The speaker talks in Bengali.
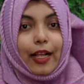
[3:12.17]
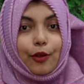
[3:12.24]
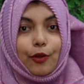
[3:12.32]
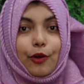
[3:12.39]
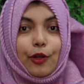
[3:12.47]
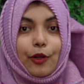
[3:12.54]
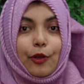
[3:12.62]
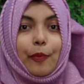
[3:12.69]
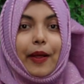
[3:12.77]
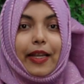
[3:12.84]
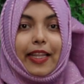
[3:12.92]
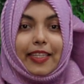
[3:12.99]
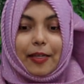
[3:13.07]
না করলেও
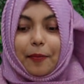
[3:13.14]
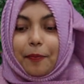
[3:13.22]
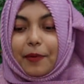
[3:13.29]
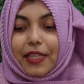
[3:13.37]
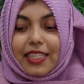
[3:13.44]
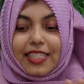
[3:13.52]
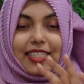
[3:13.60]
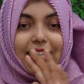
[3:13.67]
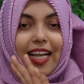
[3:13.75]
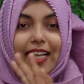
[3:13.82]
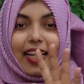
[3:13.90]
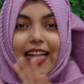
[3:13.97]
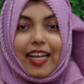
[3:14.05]
মানে এটার প্রিন্টটা
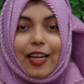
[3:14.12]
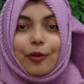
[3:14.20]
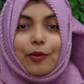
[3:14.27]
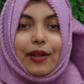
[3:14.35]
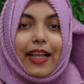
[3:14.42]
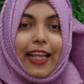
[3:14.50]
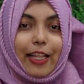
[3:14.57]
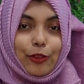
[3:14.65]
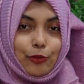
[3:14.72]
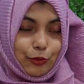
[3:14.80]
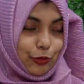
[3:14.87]
কালারগুলো এত